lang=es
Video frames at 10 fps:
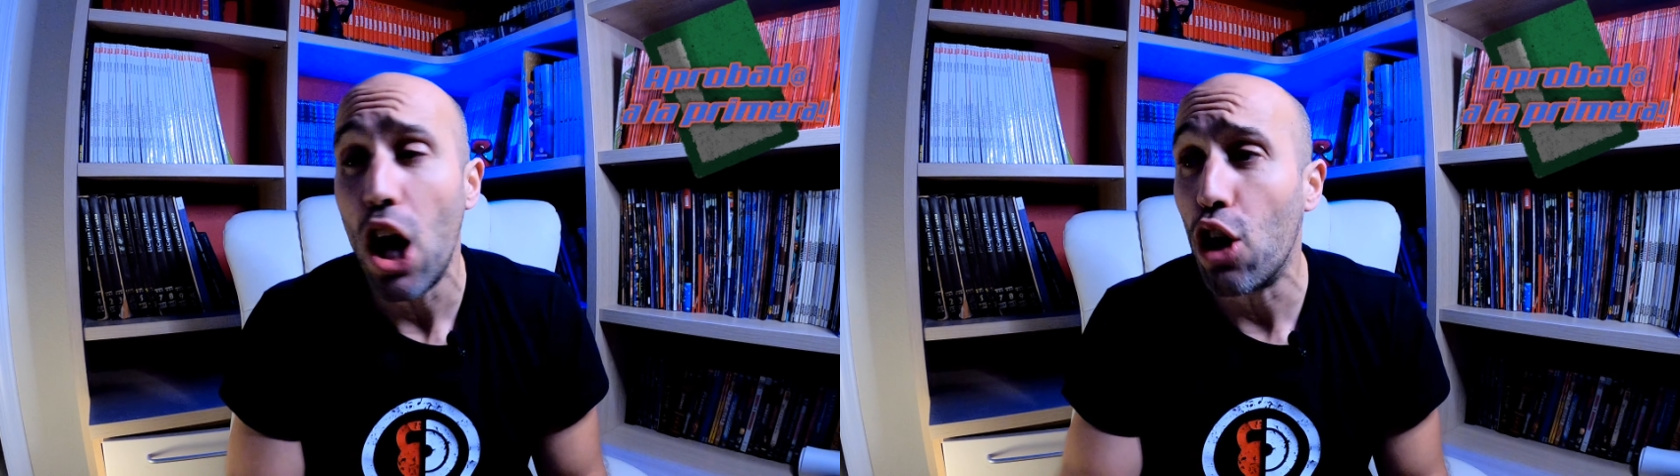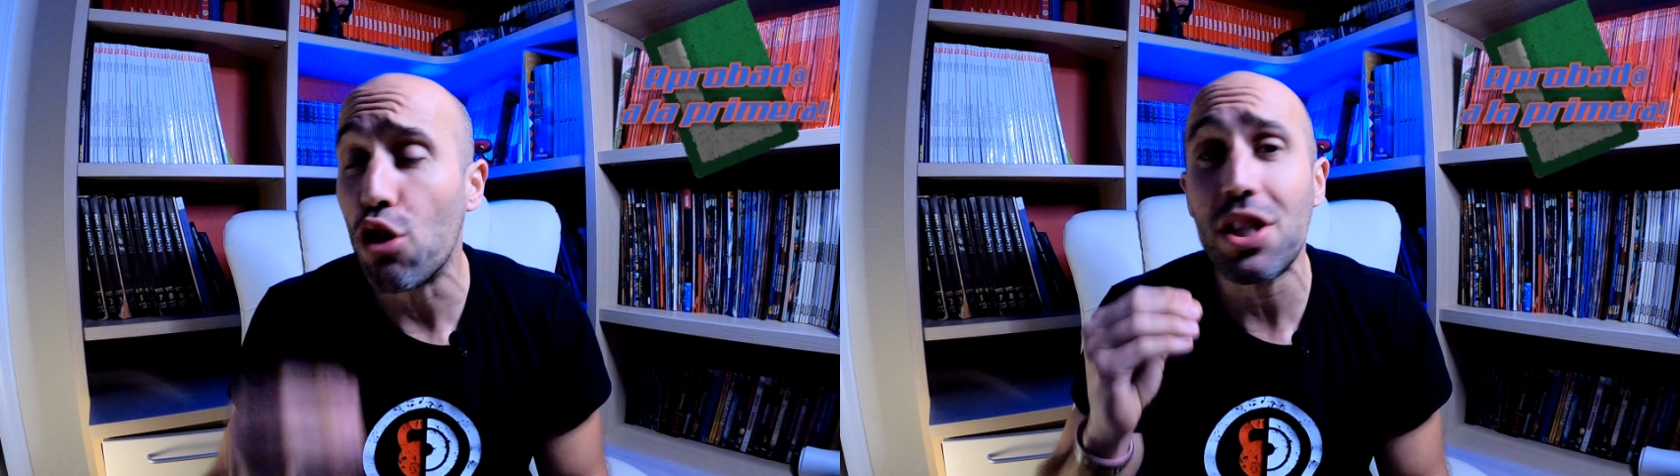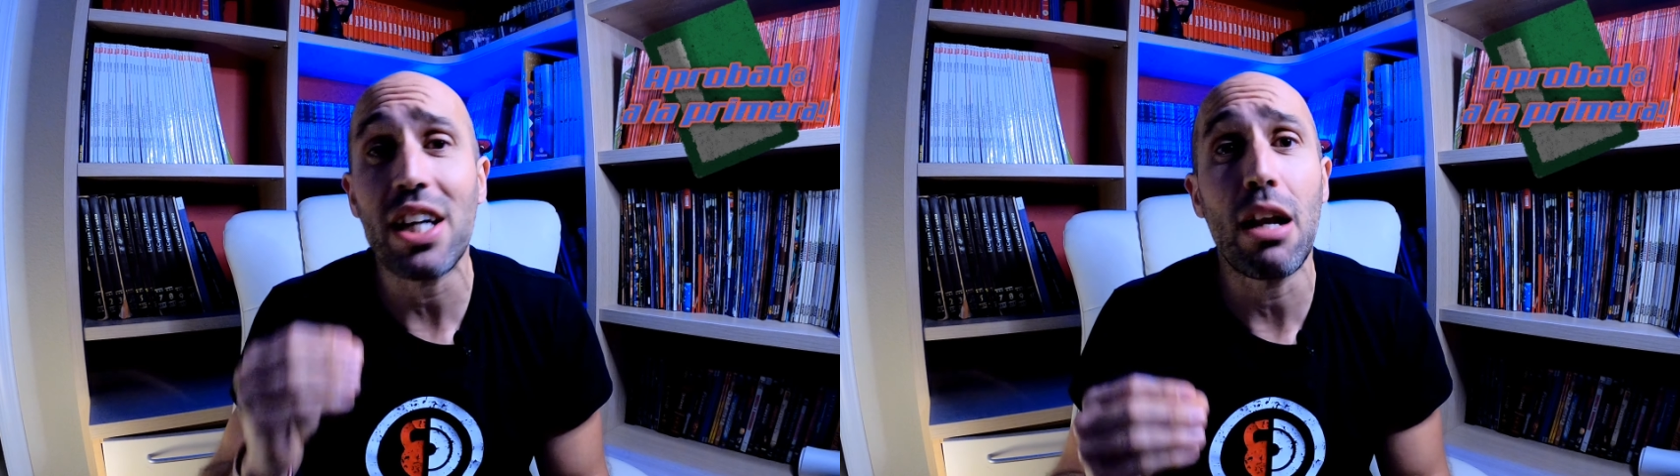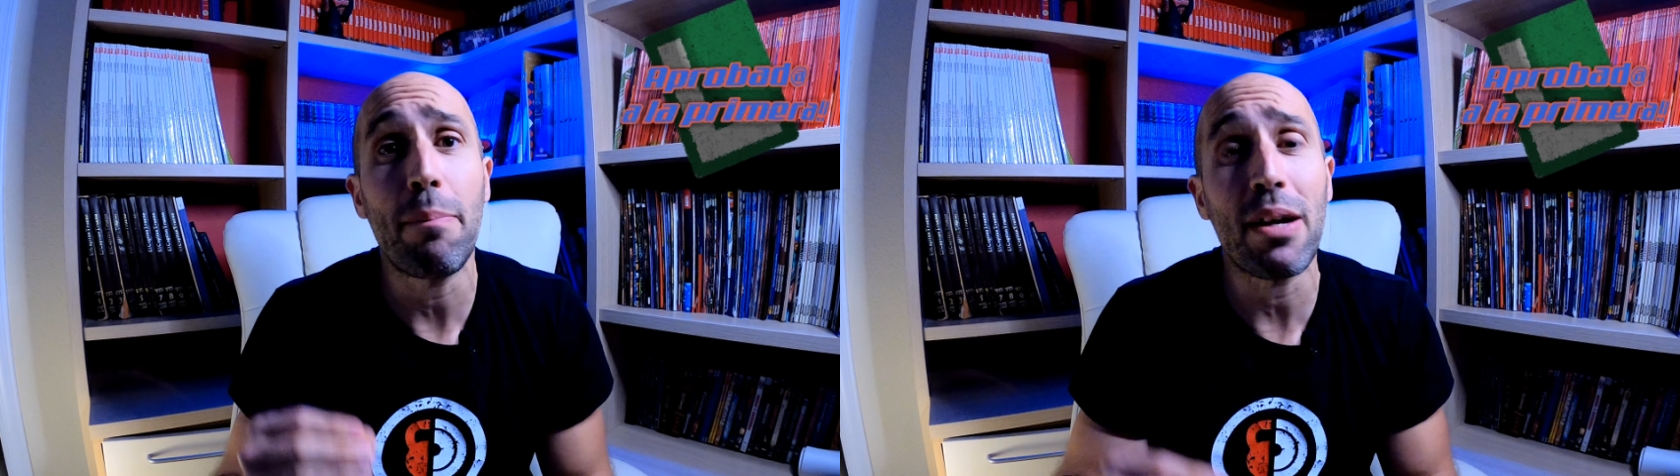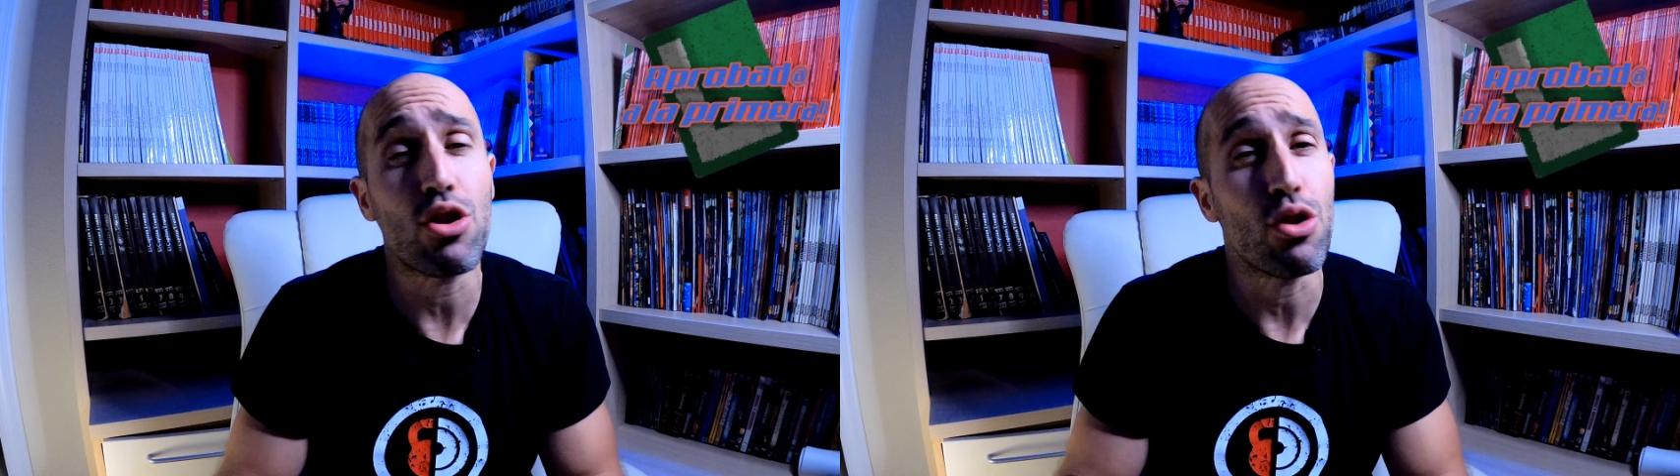los teas del
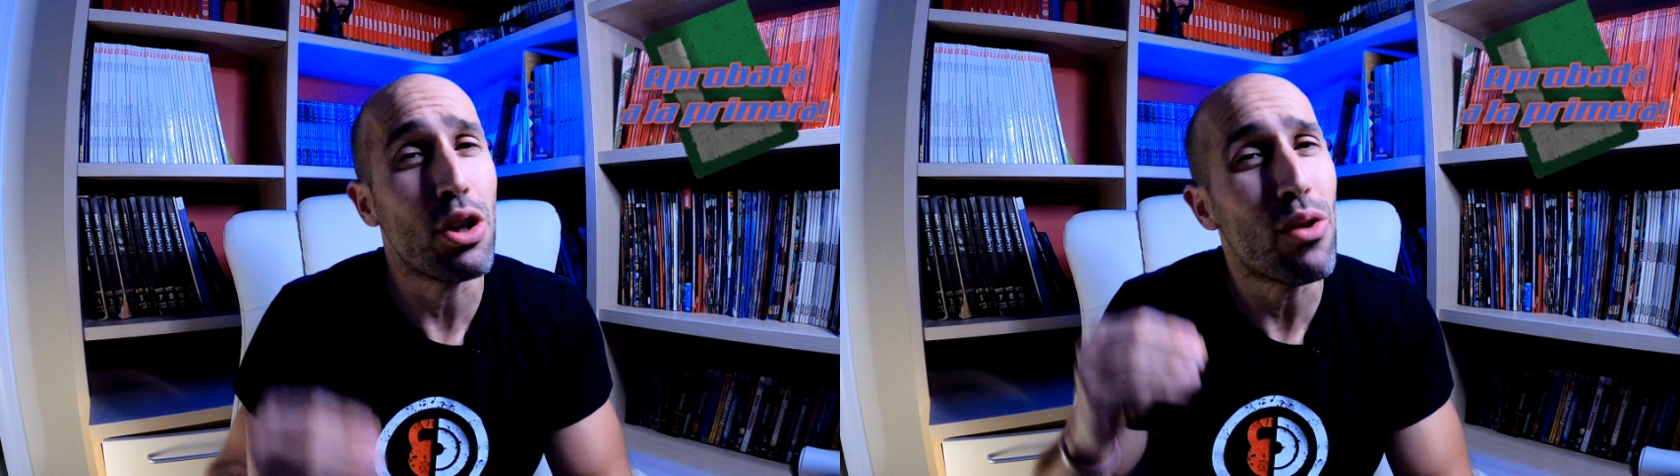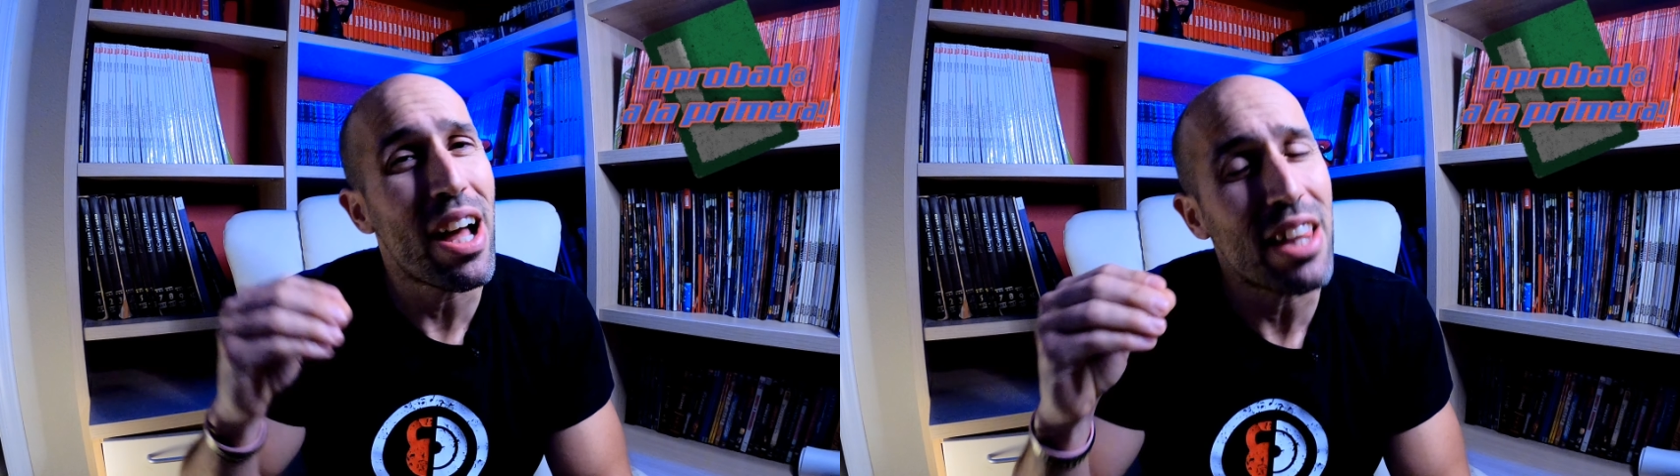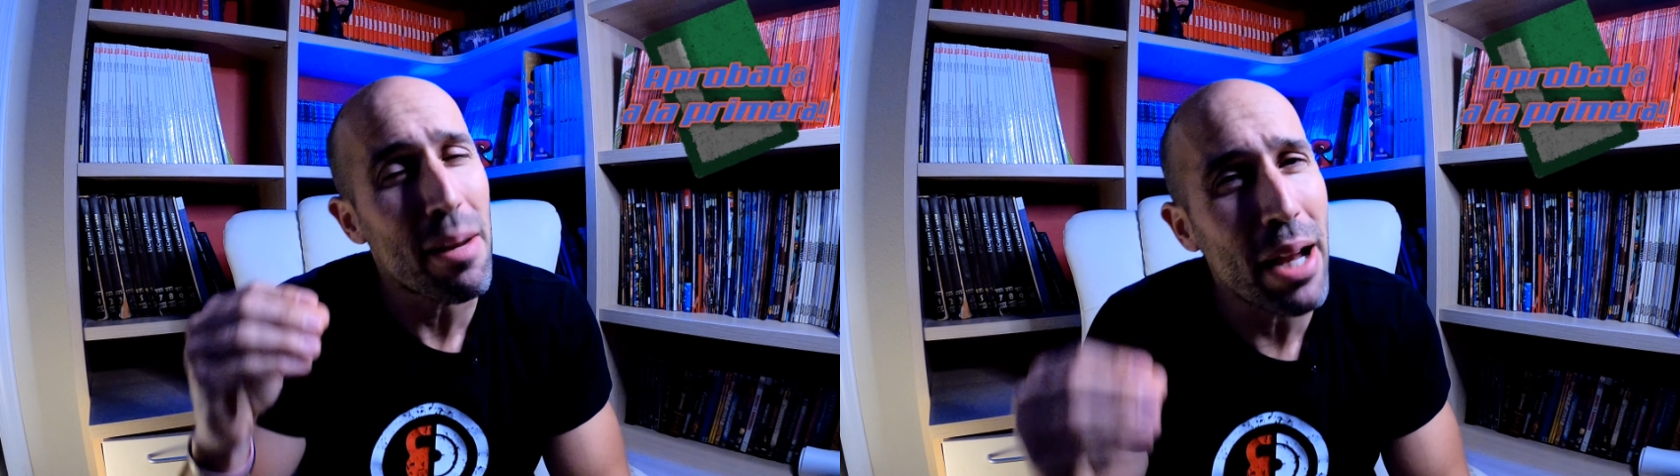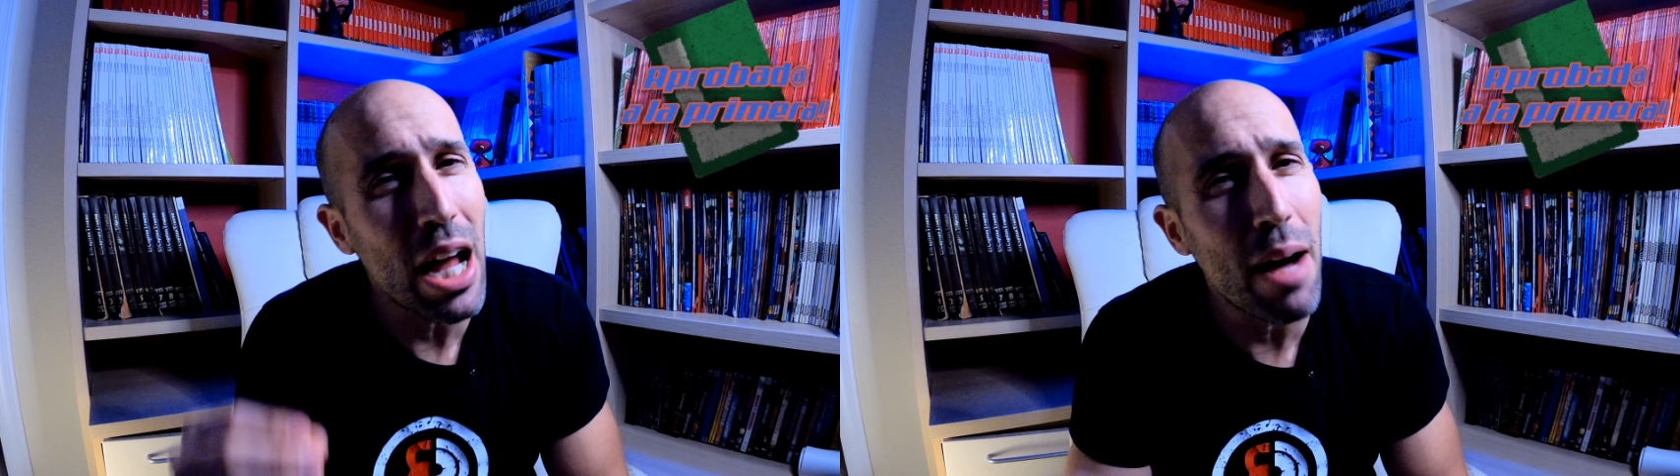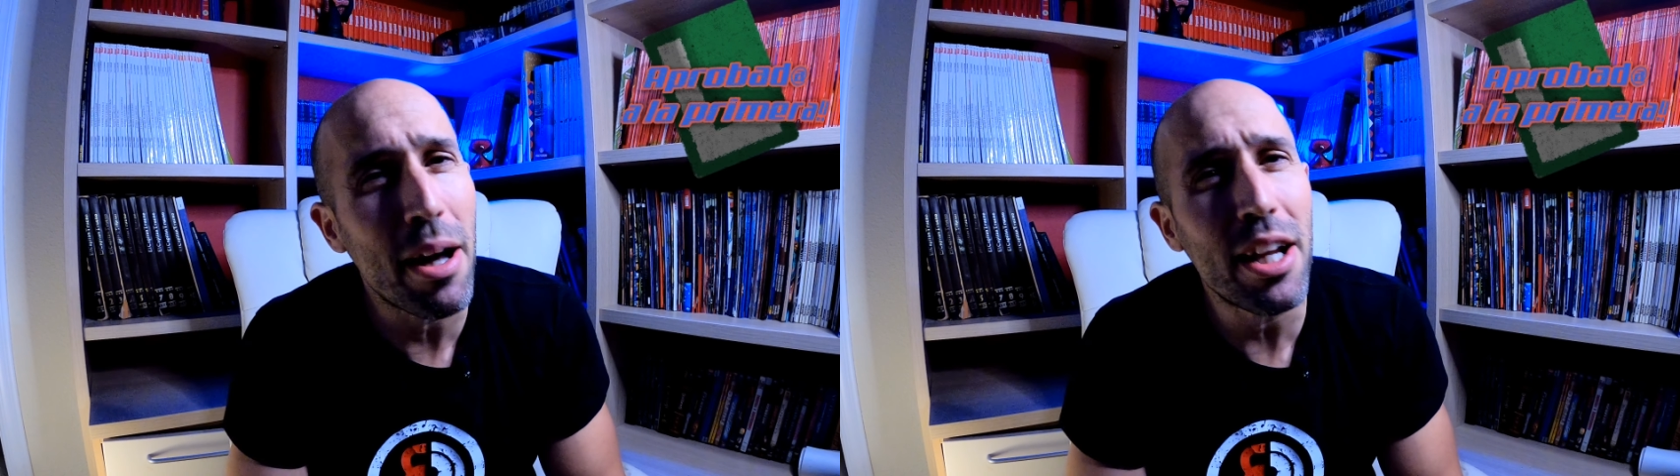paso de una
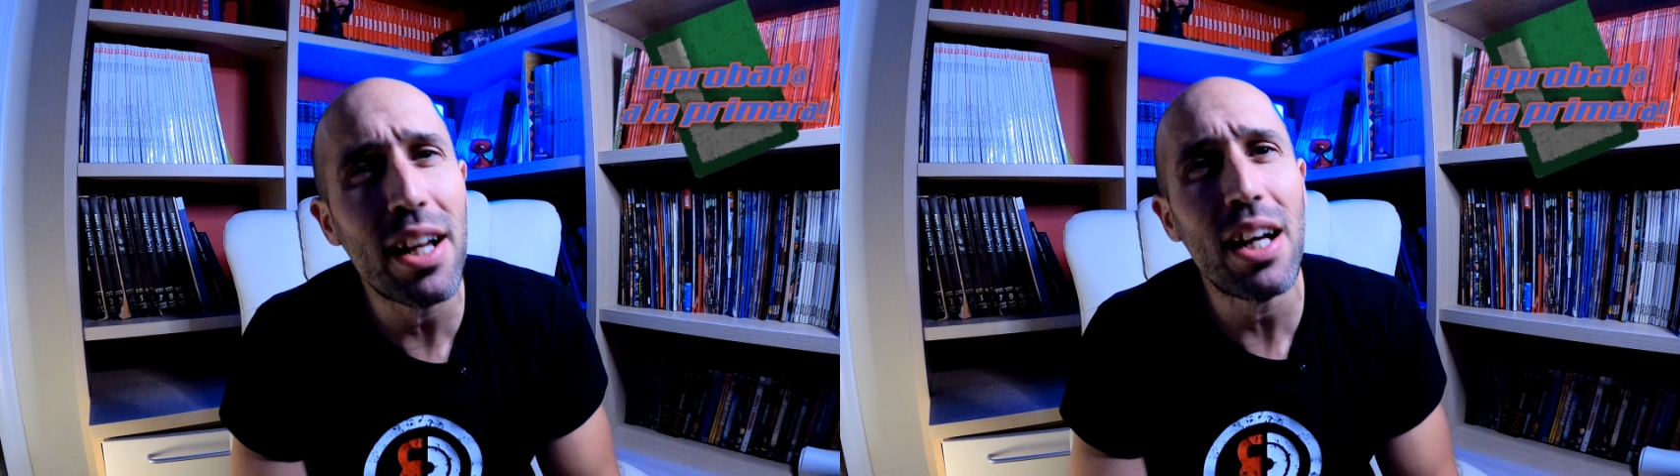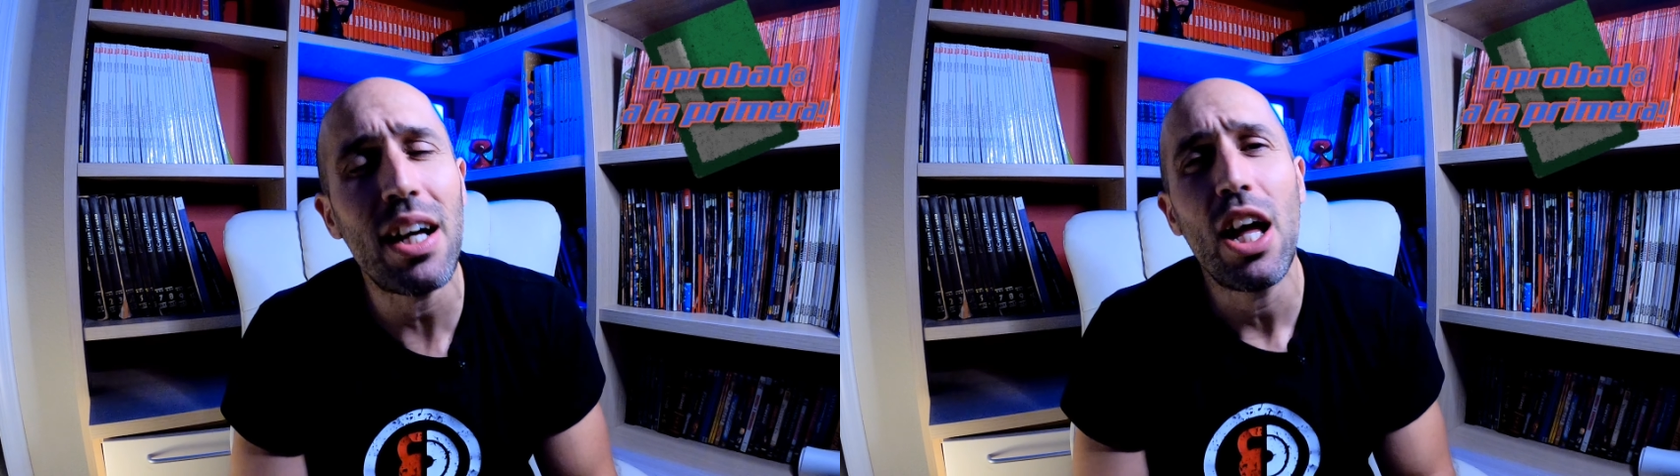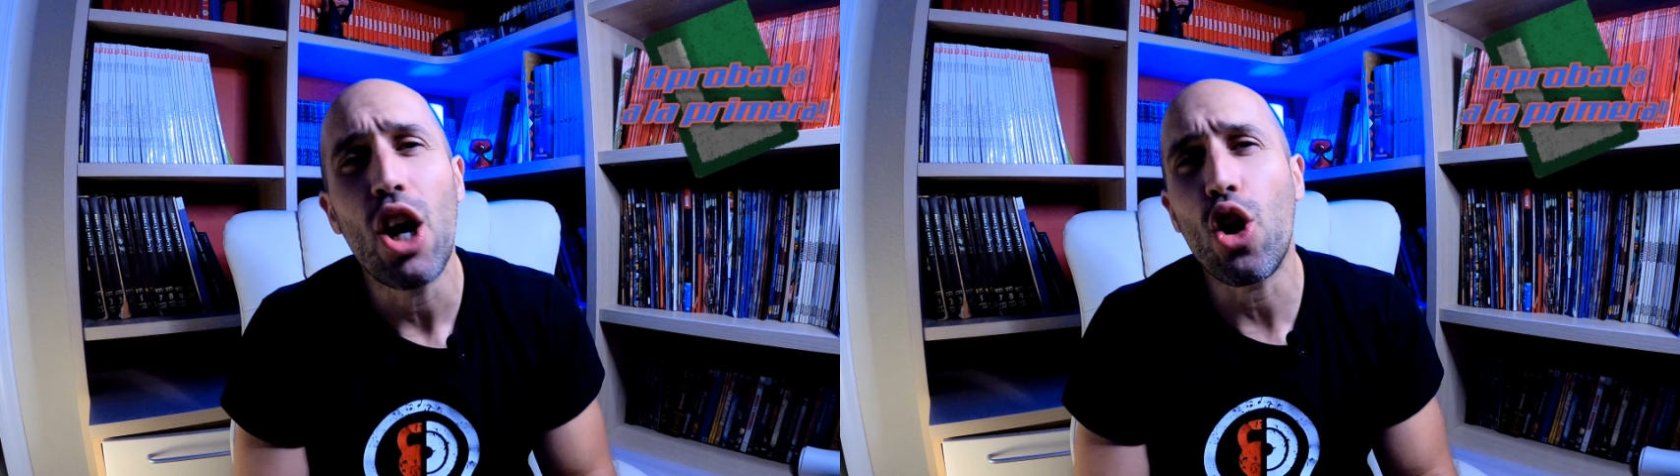determinada manera,